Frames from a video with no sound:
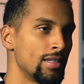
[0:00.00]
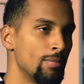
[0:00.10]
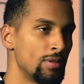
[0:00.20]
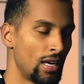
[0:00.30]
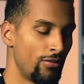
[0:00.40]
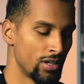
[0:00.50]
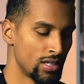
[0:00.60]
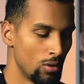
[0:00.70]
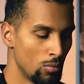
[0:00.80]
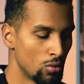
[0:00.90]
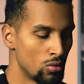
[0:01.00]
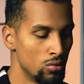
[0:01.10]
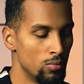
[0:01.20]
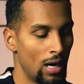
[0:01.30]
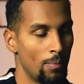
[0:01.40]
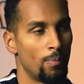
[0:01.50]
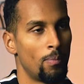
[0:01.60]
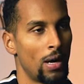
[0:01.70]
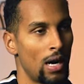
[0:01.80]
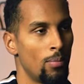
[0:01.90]
Ça me sert forcément beaucoup bah,
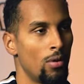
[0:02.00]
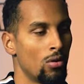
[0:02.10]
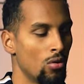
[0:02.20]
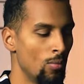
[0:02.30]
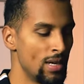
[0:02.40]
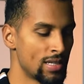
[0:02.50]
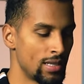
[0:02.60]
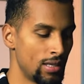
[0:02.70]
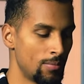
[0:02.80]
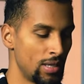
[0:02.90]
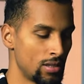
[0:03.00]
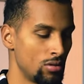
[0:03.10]
par rapport au basket, parce